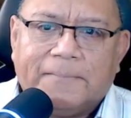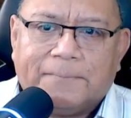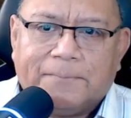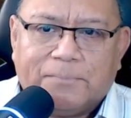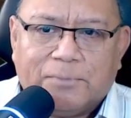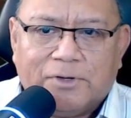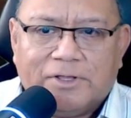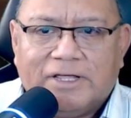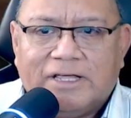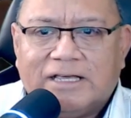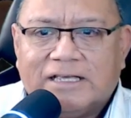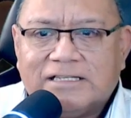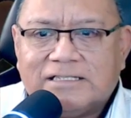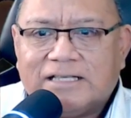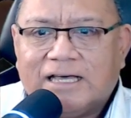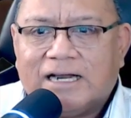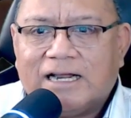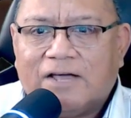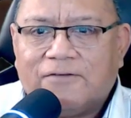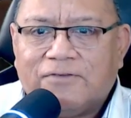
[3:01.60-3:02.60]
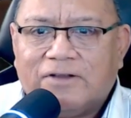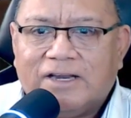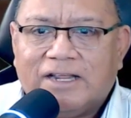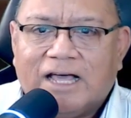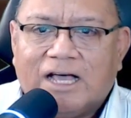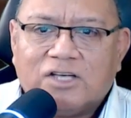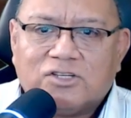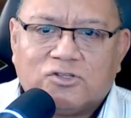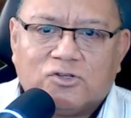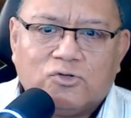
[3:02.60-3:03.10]
pueden estar
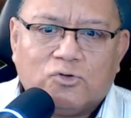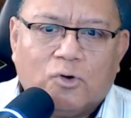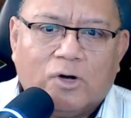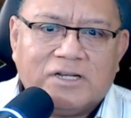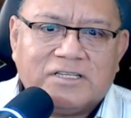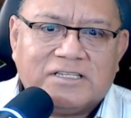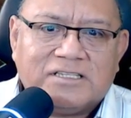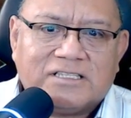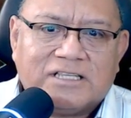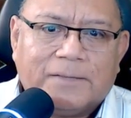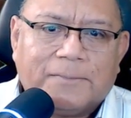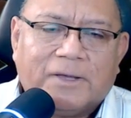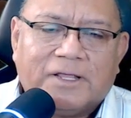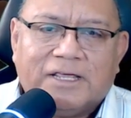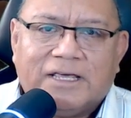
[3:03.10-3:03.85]
afiliadas o no al sistema